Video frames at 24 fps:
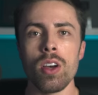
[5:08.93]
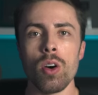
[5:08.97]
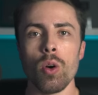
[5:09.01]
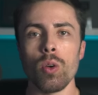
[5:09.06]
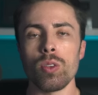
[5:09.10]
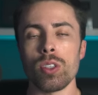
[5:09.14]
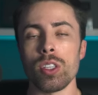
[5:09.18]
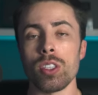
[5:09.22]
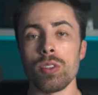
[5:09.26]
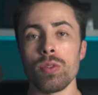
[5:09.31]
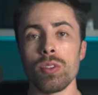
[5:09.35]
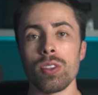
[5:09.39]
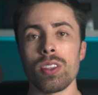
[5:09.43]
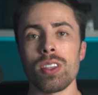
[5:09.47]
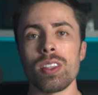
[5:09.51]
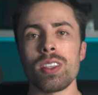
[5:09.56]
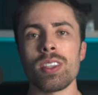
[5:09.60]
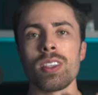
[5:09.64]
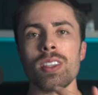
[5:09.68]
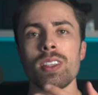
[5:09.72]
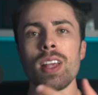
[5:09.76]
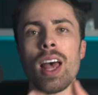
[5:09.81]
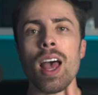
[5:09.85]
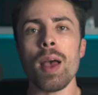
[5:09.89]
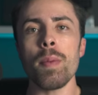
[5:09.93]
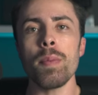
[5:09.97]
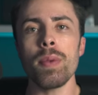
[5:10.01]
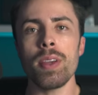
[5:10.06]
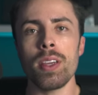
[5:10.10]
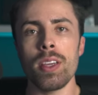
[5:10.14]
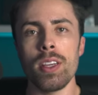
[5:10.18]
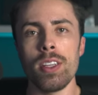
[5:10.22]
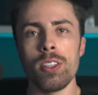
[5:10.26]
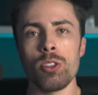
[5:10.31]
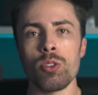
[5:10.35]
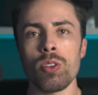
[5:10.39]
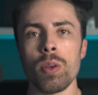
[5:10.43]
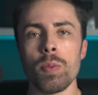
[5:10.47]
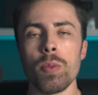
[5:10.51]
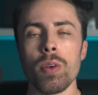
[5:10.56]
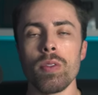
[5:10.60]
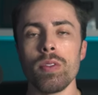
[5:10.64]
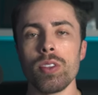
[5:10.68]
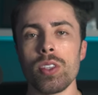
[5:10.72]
Ou seja, você sabe que isso é bom,